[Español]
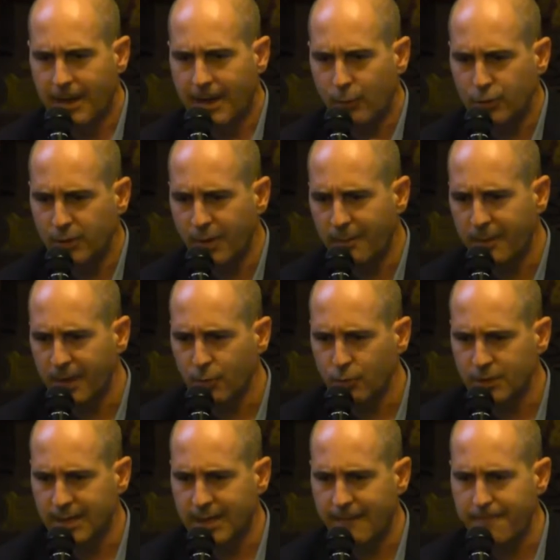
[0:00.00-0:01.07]
La última
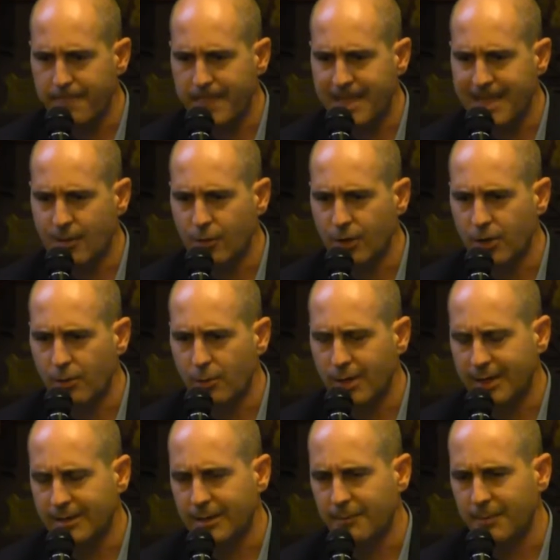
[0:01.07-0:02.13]
pregunta, y ya con ello
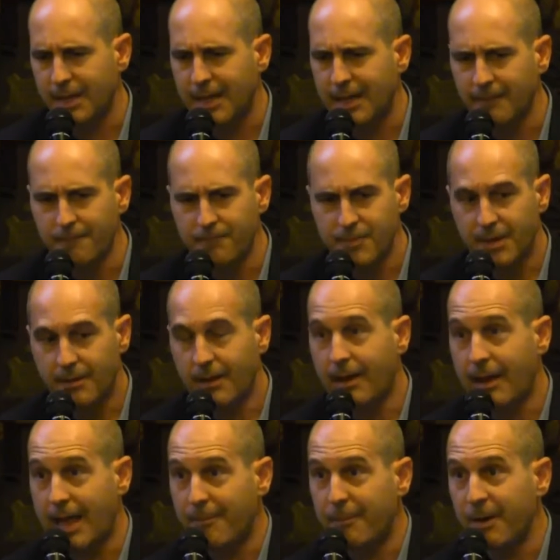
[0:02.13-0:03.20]
voy a terminar.
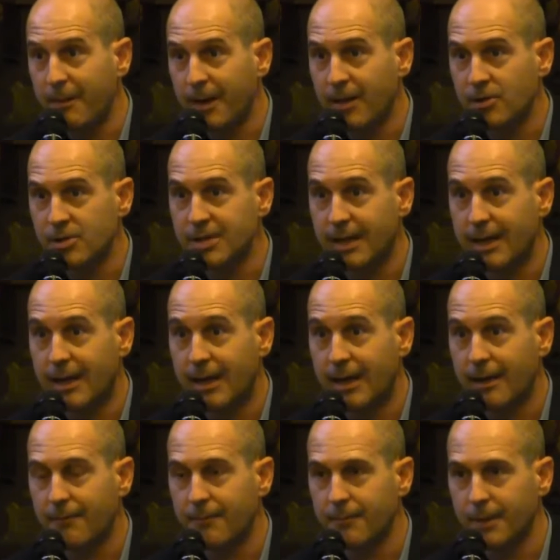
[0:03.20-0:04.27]
He preparado
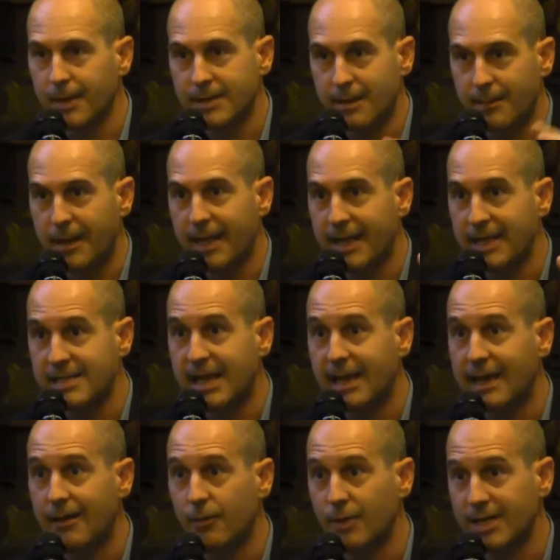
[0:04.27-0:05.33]
esta, esta pequeña
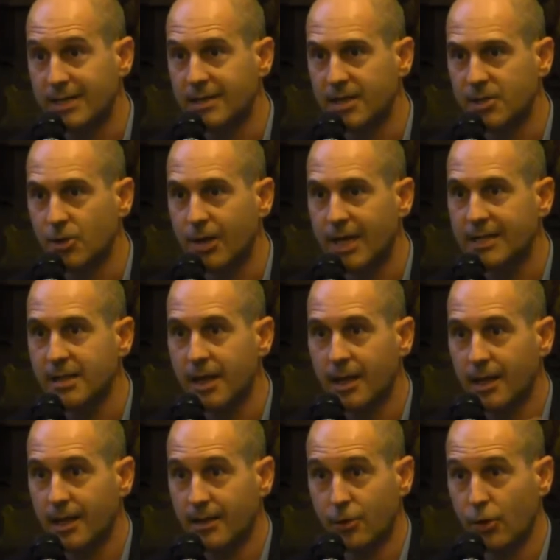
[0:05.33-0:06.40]
charla unas tres horas
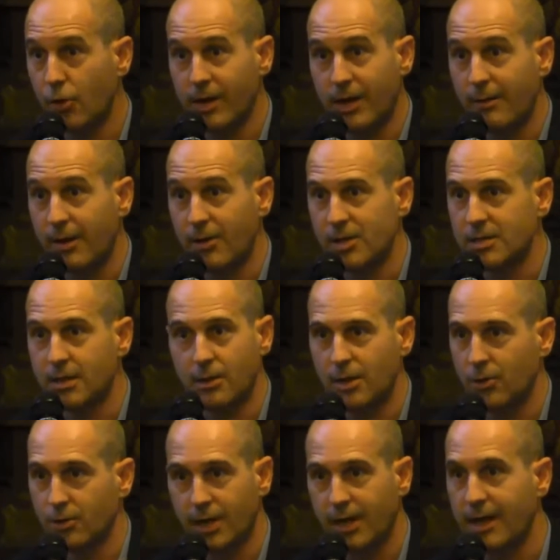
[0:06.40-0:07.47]
y todo lo que he hablado hasta
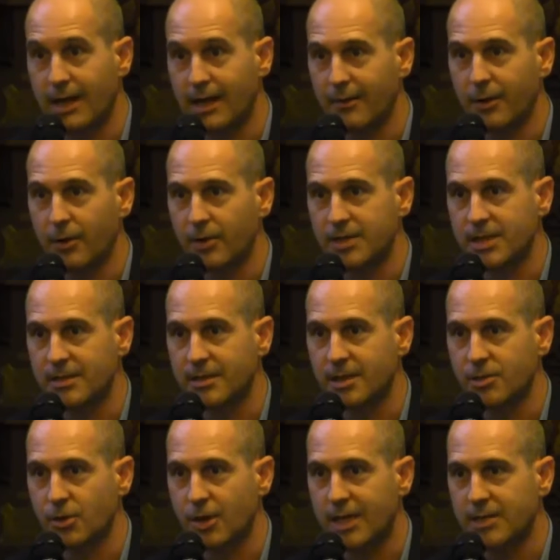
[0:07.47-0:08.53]
ahora no tiene nada que ver con esas
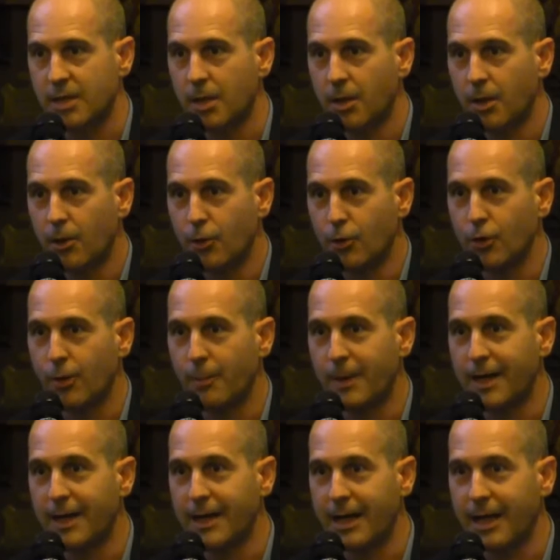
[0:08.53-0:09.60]
tres horas. Lo digo
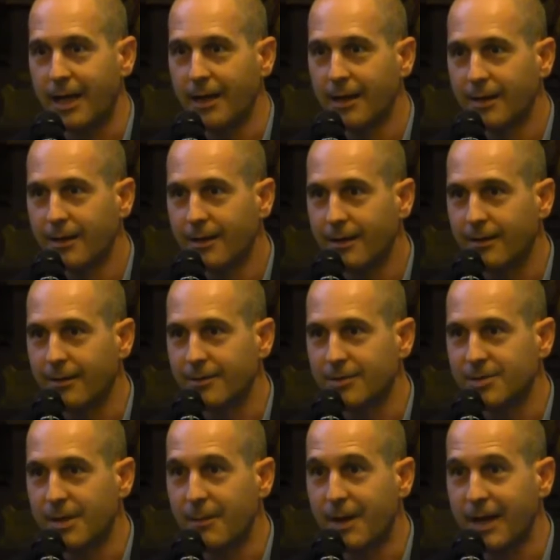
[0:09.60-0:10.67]
para que eh,
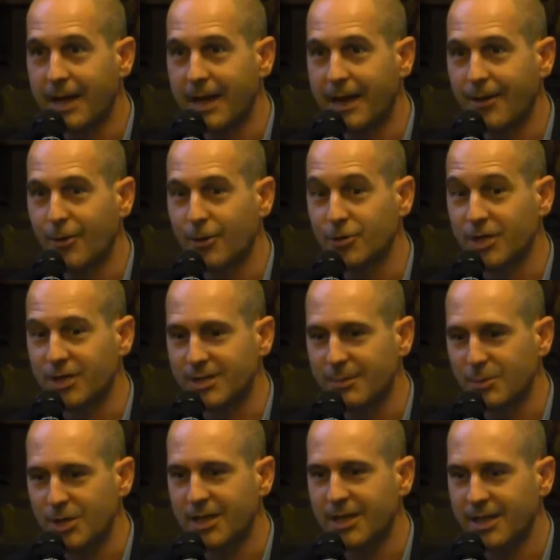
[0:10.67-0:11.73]
sepan que los que
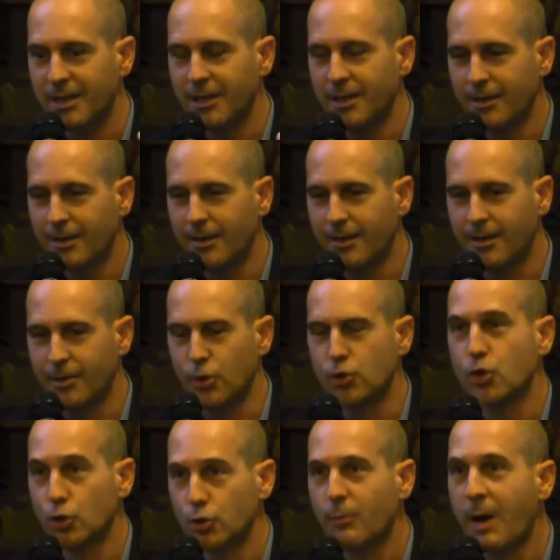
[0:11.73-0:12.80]
estamos aquí eh,
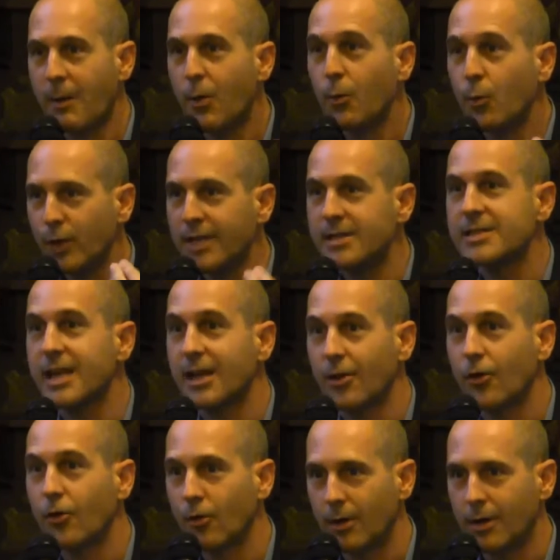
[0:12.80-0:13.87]
nos lo tomamos muy en
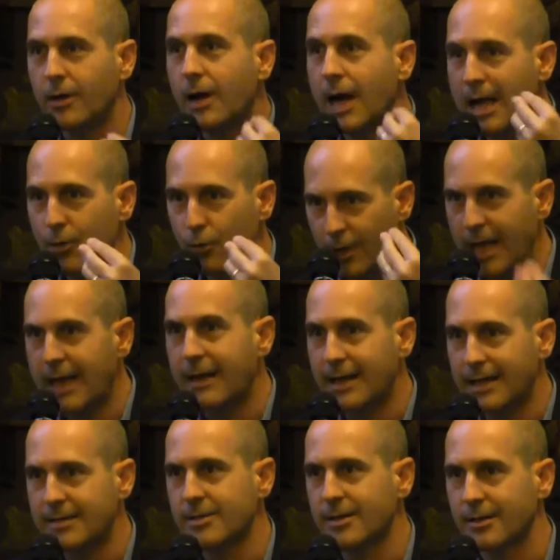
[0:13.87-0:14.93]
serio, eh,
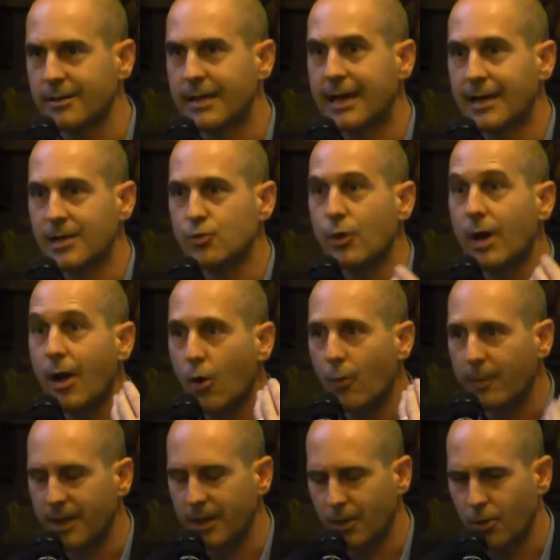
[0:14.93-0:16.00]
ayudarles, darles una
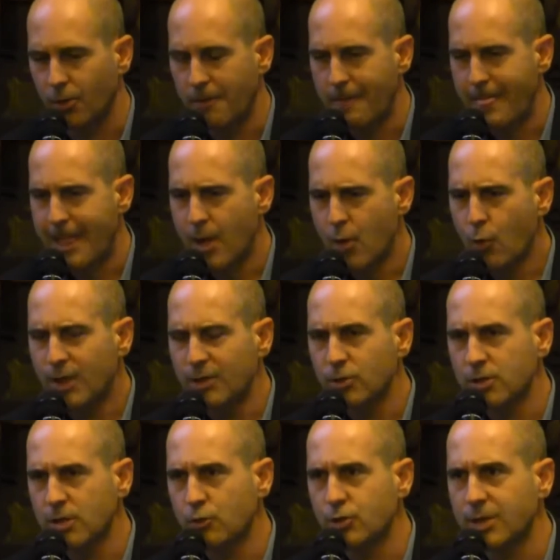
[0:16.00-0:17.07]
opinión.
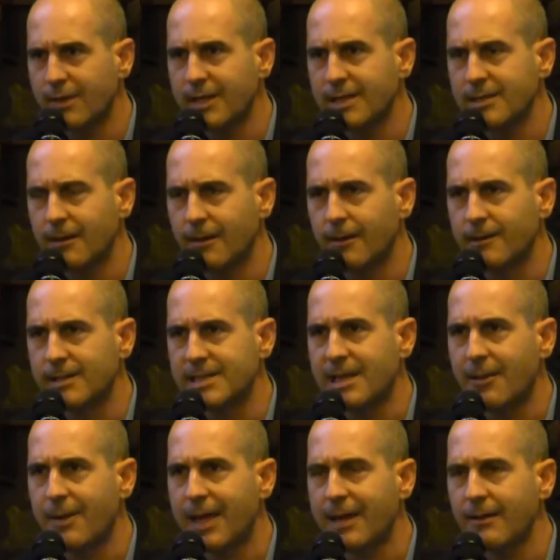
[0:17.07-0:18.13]
¿Cuántos de ustedes
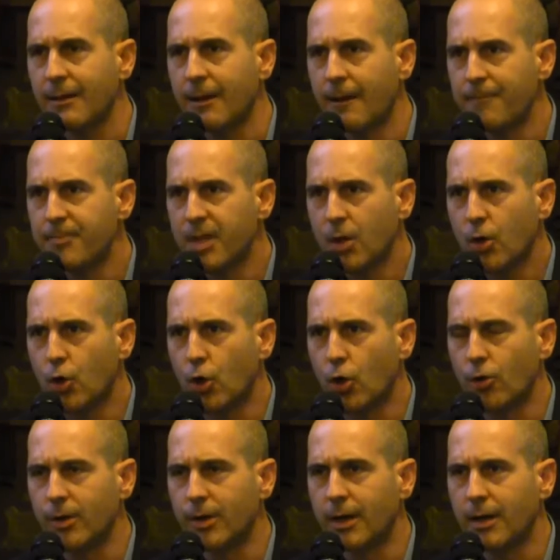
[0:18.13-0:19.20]
se ven
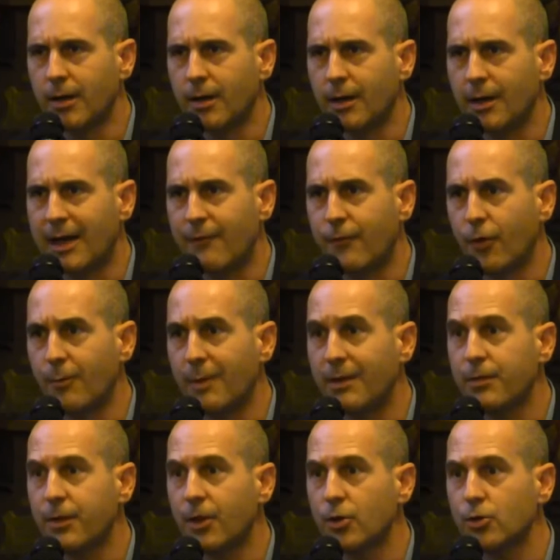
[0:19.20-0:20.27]
con eh, la
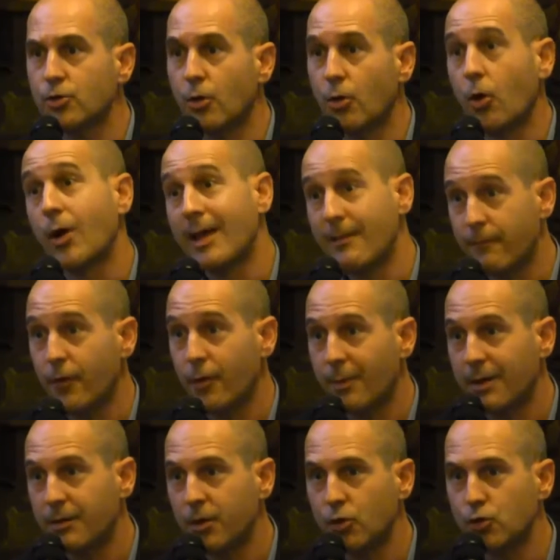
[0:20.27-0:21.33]
formación o la
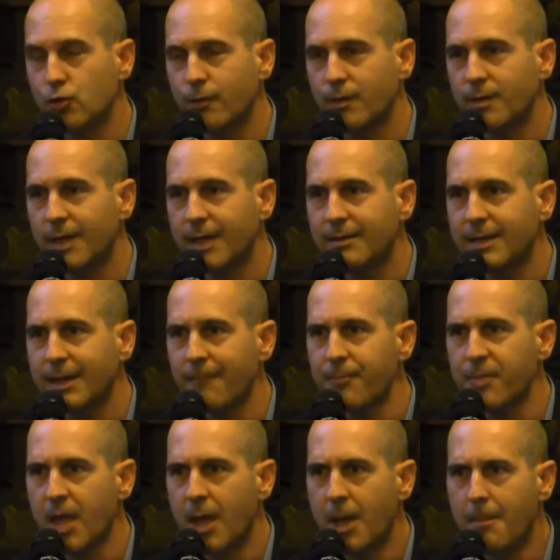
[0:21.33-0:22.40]
información
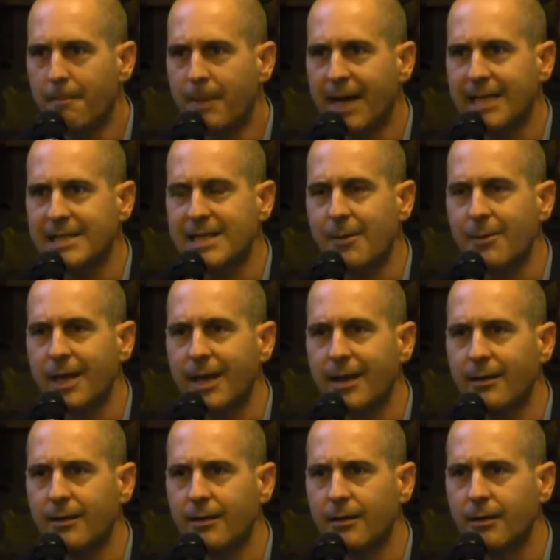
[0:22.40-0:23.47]
suficiente para
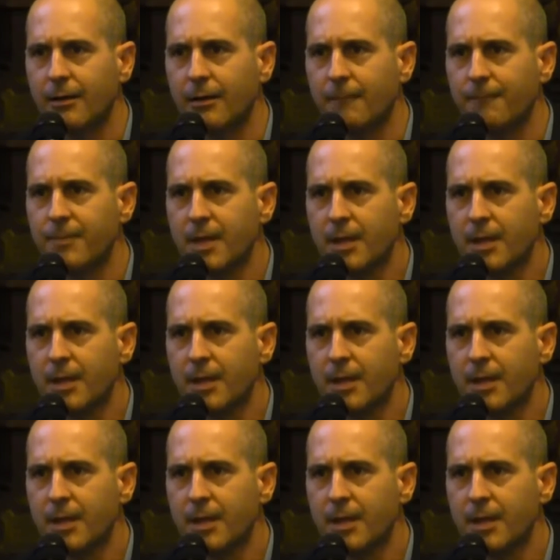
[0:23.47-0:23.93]
saber eh,